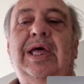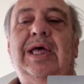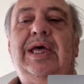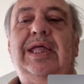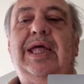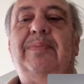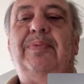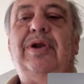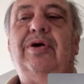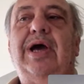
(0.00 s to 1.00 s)
Y
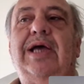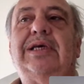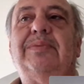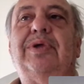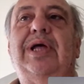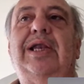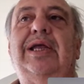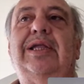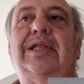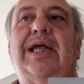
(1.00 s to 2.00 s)
después lo que hacemos,
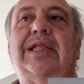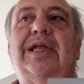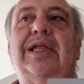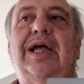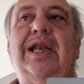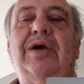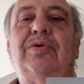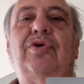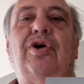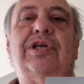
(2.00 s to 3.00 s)
darle, tratar de darle
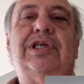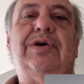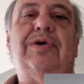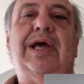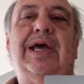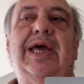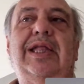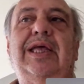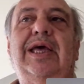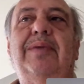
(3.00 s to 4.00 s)
algún consejo a la
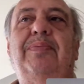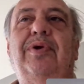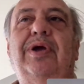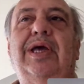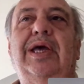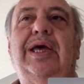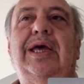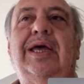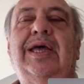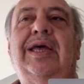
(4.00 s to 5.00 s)
gente, es
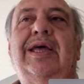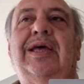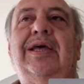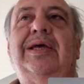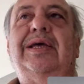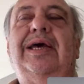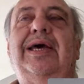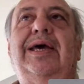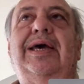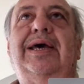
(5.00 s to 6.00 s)
porque,
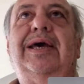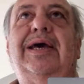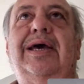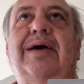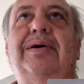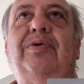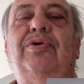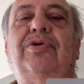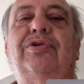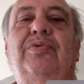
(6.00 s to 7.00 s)
eh, a ver,
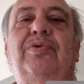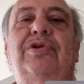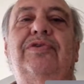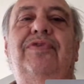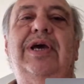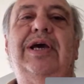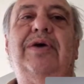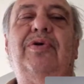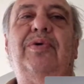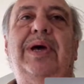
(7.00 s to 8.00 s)
uno, se fija,
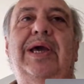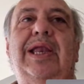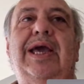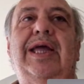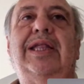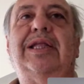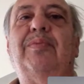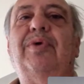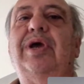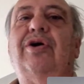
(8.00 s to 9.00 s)
uno ve que la gente está
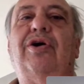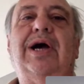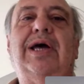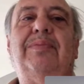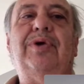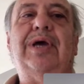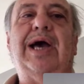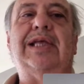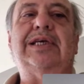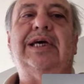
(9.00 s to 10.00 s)
muy enojada, muy
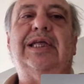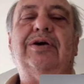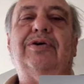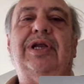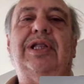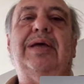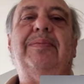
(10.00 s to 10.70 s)
cansada con el tema